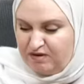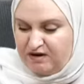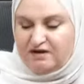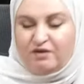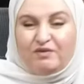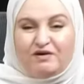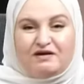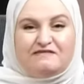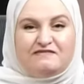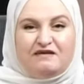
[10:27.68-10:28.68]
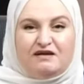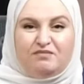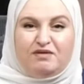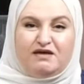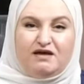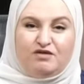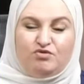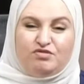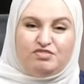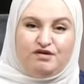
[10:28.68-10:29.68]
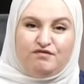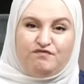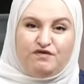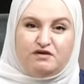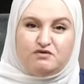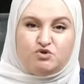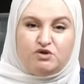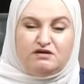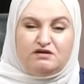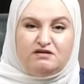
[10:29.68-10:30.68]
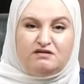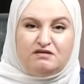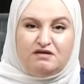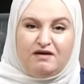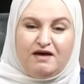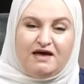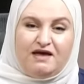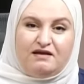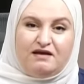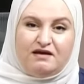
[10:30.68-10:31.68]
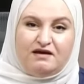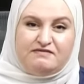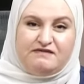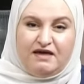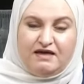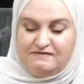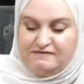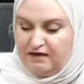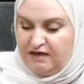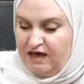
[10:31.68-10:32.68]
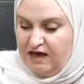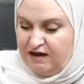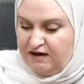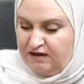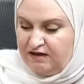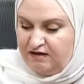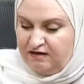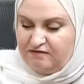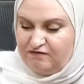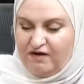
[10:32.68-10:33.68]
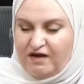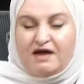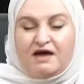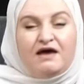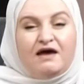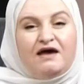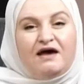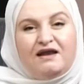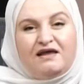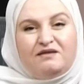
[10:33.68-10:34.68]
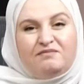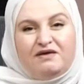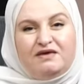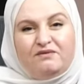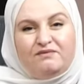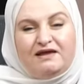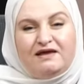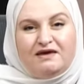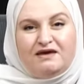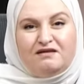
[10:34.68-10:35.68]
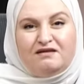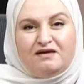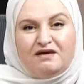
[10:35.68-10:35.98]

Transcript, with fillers: مرارة وغصة لما يحدث في جنين كحال قطاع غزة كحال آه، الضفة الغربية ولكن